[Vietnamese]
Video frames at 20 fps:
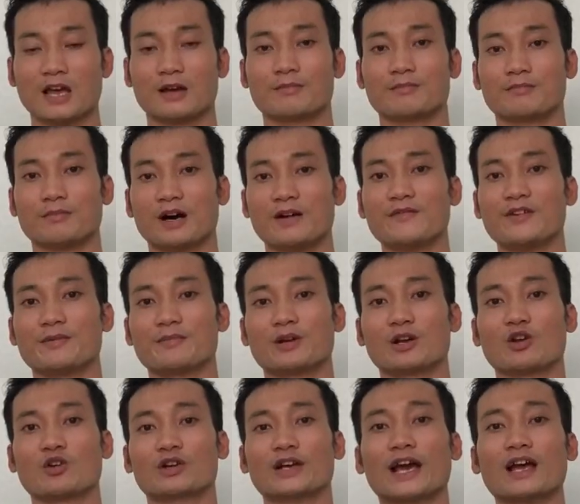bởi vì mình
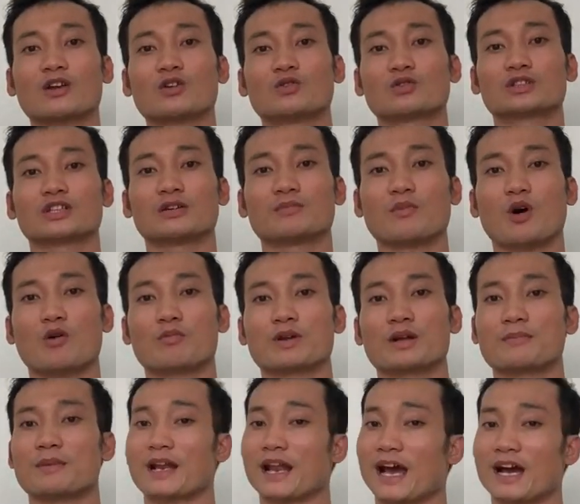luôn cắt luôn tinh bột
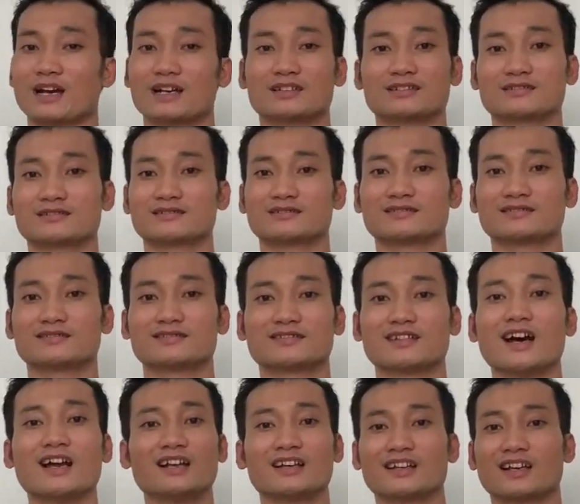nên mình ăn
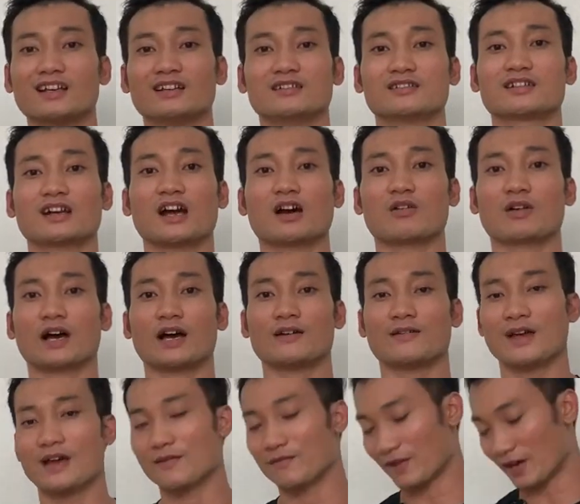ít cái lượng rau lại
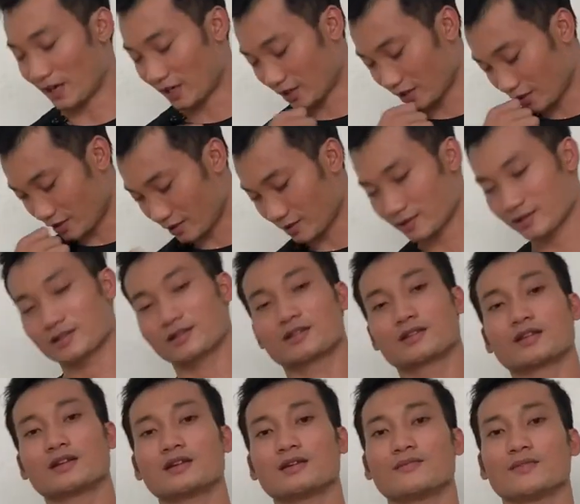và
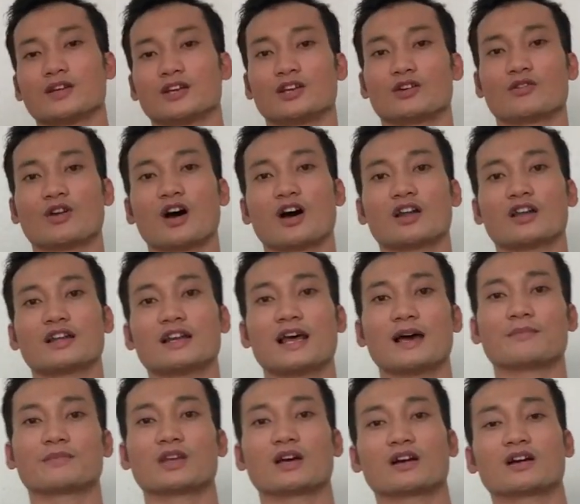chính vì điều đó nó
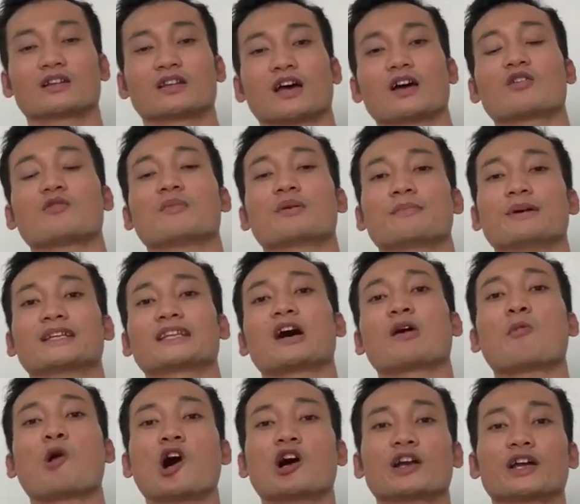làm cho cơ thể của mình bị táo
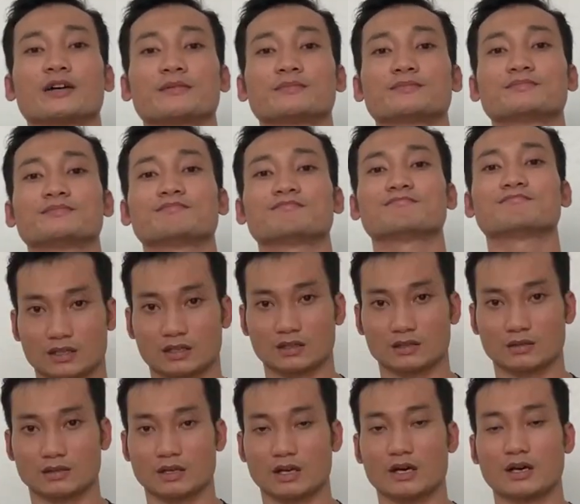bón lắm
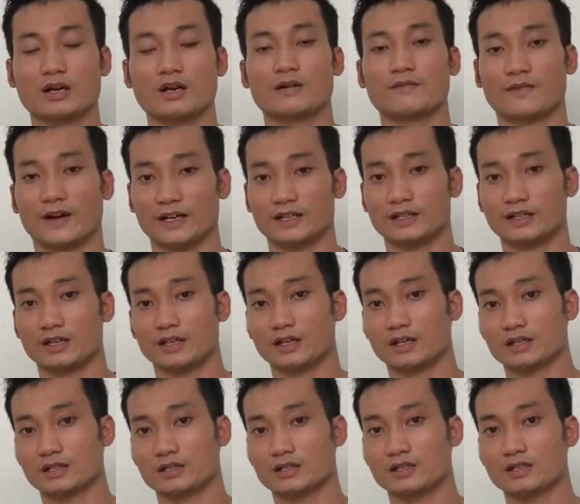dạ. vậy thì
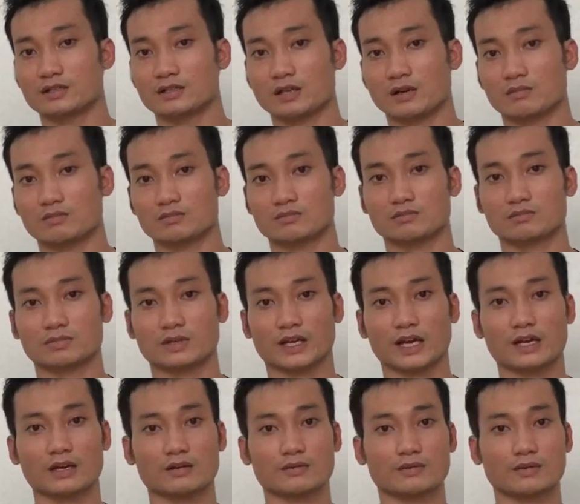như trong
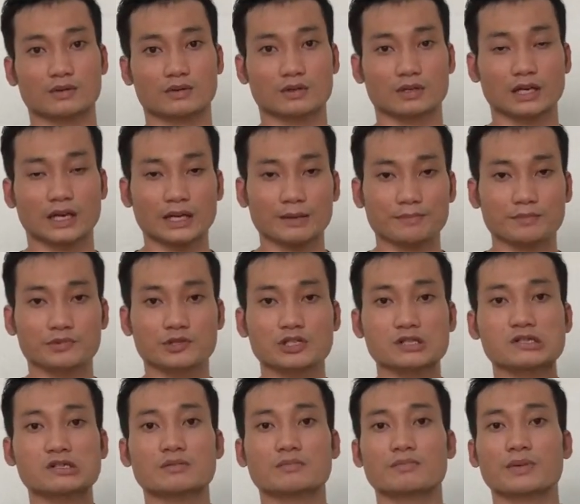các clip
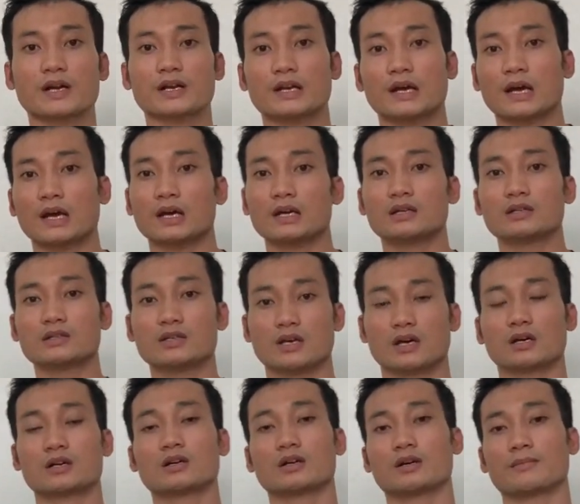trước đã để hướng
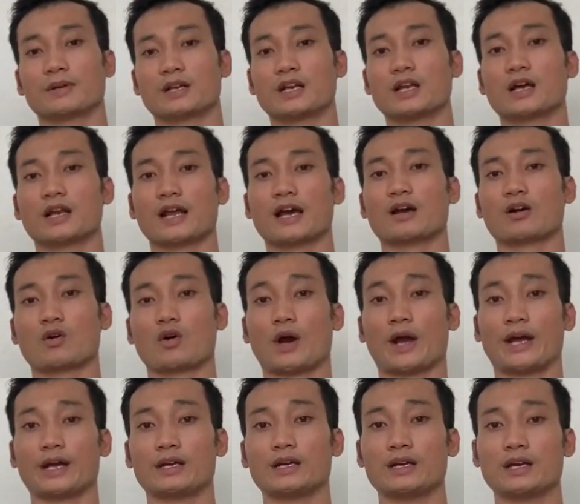dẫn rồi là mình nên ăn
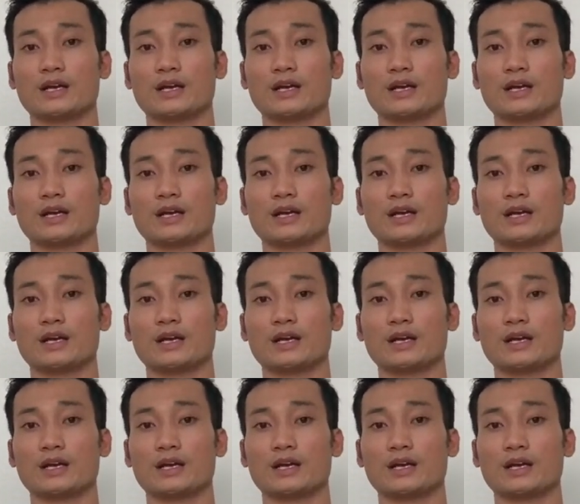khoảng